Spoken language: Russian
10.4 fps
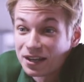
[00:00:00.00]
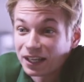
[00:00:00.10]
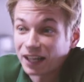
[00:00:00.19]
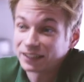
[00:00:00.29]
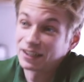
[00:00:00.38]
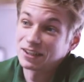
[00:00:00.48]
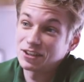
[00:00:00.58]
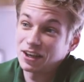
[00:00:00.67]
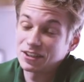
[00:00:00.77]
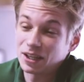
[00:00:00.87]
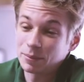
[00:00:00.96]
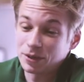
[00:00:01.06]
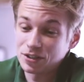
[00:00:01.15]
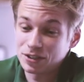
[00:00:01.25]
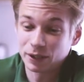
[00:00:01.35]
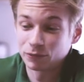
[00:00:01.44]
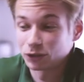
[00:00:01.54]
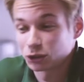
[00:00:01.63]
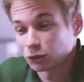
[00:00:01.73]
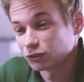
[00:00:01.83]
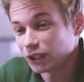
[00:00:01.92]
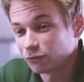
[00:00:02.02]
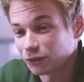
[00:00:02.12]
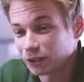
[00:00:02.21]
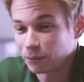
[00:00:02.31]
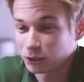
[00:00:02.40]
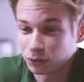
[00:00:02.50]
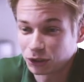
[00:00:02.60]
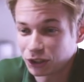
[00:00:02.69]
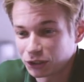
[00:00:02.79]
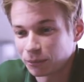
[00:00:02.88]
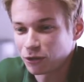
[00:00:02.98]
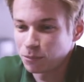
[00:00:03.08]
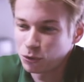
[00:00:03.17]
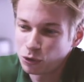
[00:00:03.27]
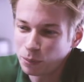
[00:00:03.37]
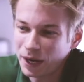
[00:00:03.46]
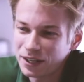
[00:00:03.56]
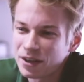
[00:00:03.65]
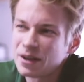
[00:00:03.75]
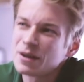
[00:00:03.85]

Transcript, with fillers: когда я рассказал про Стэнфорд и что в Стэнфорд не пошел, и сейчас собираюсь поступать.